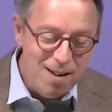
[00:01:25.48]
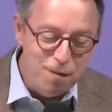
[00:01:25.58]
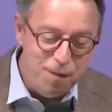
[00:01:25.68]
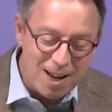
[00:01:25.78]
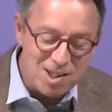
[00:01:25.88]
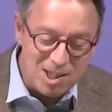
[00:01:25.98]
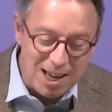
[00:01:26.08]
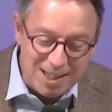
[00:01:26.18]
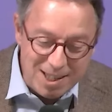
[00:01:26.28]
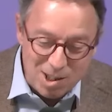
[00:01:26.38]
verset
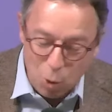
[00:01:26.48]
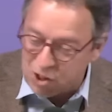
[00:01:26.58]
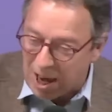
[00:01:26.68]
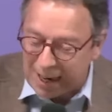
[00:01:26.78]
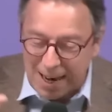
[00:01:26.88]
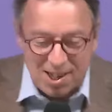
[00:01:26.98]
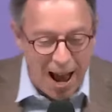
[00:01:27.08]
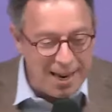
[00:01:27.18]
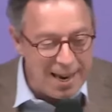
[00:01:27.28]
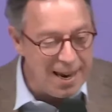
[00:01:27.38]
10. On sait
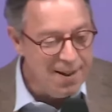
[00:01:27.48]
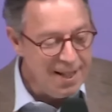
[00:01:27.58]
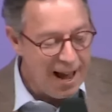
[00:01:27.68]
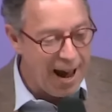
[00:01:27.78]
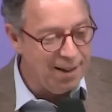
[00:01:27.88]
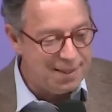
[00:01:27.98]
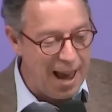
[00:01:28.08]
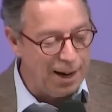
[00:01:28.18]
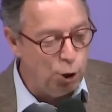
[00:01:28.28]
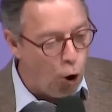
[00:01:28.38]
qu'Ésaïe a été
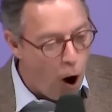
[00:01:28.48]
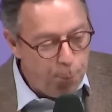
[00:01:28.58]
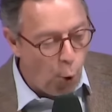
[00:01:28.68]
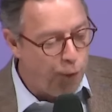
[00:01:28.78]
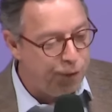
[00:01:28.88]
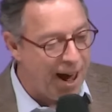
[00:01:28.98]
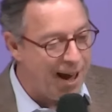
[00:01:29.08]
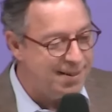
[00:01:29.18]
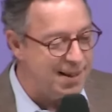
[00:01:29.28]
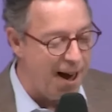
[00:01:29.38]
un grand
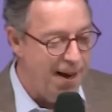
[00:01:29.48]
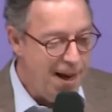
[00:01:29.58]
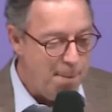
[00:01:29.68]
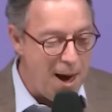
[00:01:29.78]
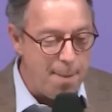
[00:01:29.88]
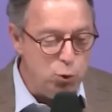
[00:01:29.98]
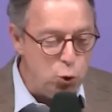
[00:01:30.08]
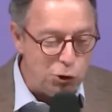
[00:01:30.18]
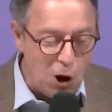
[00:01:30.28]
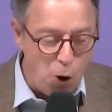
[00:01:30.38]
prophète, même
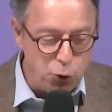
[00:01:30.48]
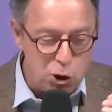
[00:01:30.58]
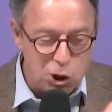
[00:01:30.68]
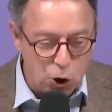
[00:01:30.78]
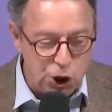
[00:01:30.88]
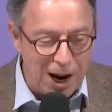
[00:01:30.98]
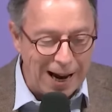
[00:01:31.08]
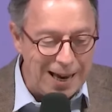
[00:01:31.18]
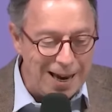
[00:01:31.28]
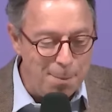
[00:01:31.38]
du temps de
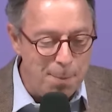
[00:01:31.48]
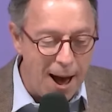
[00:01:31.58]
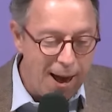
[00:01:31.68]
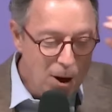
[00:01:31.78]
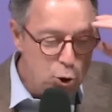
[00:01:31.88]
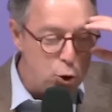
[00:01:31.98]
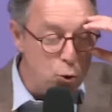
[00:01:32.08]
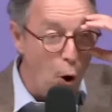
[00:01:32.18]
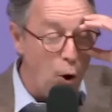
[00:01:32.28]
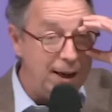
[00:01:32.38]
Sanchérib,
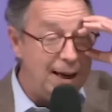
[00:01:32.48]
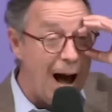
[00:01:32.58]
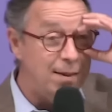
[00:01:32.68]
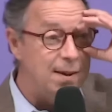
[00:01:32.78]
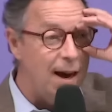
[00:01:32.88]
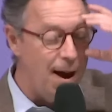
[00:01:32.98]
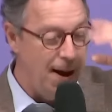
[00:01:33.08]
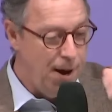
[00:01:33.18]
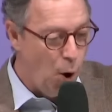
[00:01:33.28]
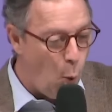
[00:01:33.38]
sur quatre
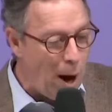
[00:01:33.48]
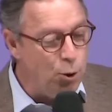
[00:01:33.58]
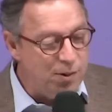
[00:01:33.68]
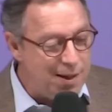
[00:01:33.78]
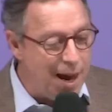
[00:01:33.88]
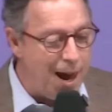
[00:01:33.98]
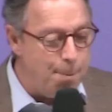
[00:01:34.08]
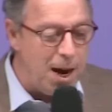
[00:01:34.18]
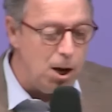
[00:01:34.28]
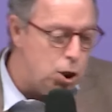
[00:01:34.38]
royautés,
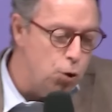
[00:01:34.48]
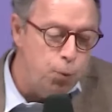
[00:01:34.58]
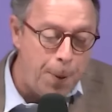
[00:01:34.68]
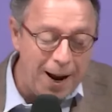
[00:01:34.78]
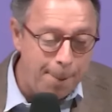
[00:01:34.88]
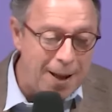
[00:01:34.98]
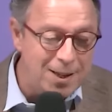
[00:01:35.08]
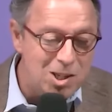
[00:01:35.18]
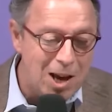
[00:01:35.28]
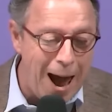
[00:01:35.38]
mais je ne vous parlerai pas
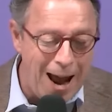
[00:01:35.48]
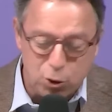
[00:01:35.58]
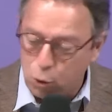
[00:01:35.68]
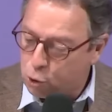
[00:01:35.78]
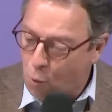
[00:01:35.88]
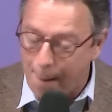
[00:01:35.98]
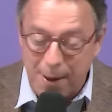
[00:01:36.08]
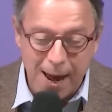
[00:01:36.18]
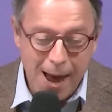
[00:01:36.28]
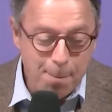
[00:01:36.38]
d'Israël ce soir,
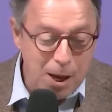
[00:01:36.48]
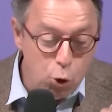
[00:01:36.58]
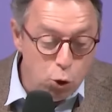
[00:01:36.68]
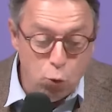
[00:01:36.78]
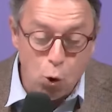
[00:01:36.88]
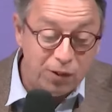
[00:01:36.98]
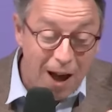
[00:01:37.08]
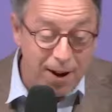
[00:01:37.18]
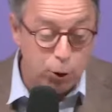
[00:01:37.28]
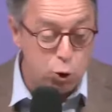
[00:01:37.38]
mais, mais de nous au
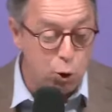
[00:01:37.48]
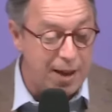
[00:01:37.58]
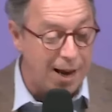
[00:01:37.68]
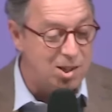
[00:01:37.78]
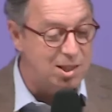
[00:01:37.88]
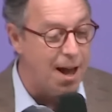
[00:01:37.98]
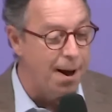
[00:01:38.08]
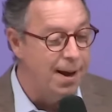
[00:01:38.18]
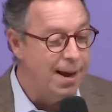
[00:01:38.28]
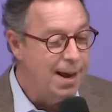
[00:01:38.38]
travers de ce texte.
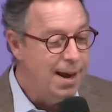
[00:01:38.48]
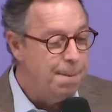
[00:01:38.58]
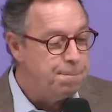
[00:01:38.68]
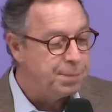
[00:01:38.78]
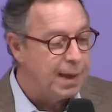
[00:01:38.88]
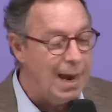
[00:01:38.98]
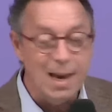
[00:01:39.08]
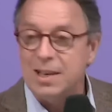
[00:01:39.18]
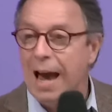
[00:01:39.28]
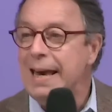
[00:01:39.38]

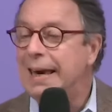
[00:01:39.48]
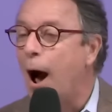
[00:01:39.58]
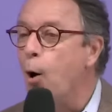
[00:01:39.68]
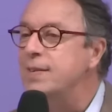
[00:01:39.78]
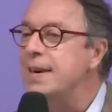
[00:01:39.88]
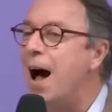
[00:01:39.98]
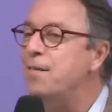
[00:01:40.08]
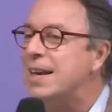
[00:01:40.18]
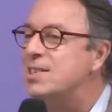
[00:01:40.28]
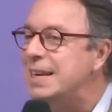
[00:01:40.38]
Ésaïe 41,
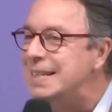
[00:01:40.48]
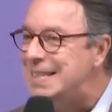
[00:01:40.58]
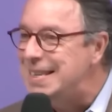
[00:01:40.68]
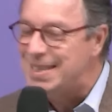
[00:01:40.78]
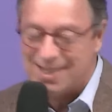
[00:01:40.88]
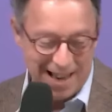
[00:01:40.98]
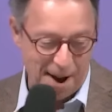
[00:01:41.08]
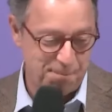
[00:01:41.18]
verset 10.